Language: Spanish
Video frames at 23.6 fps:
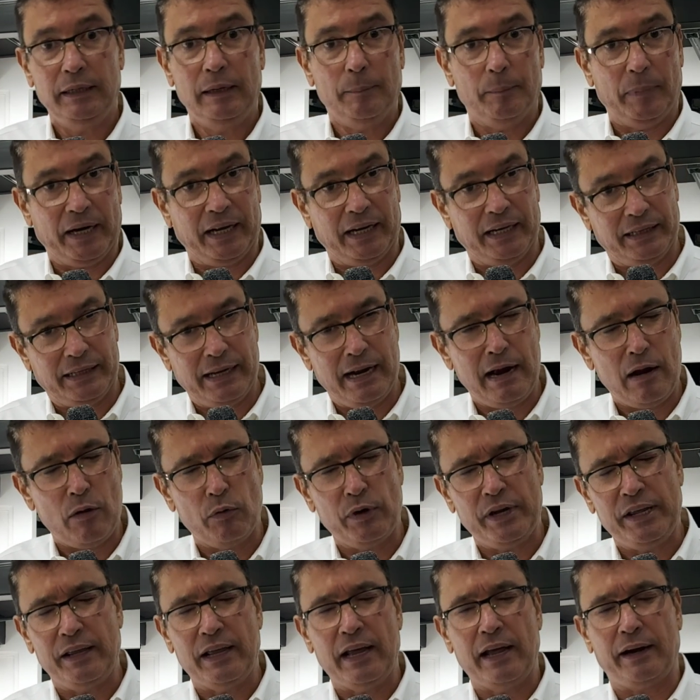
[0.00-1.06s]
Para que tengan
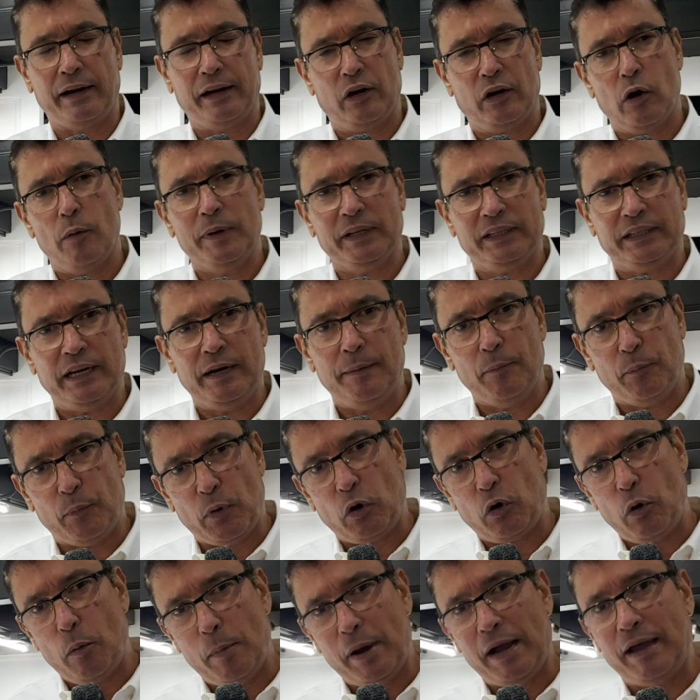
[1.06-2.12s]
una idea, Ricoma tiene un
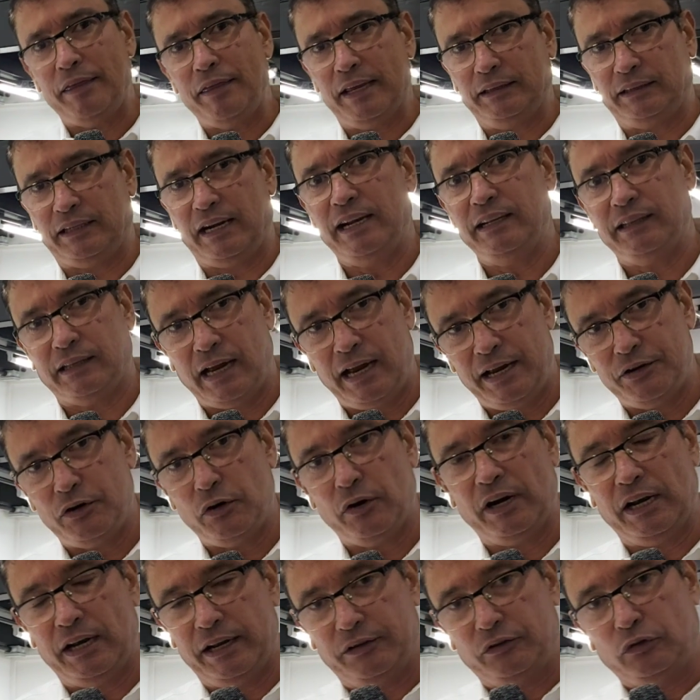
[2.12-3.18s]
poco más de 30 años
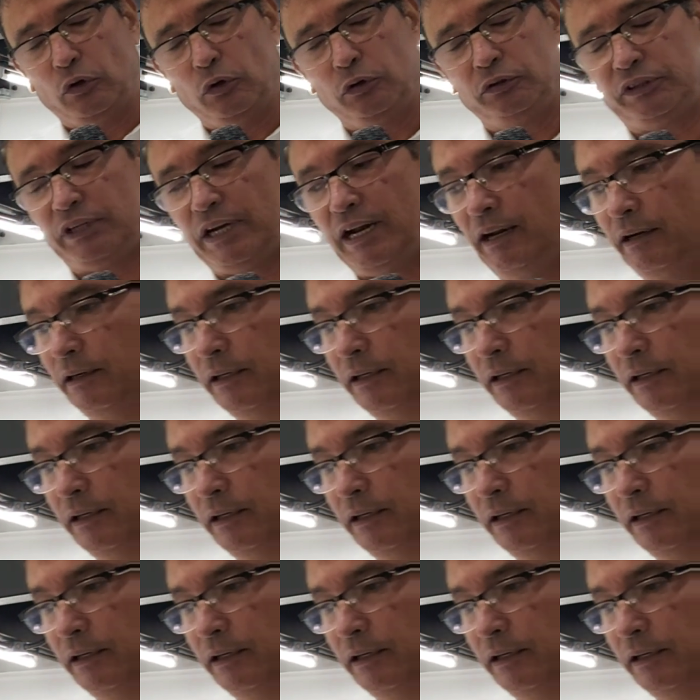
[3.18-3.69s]
en la industria.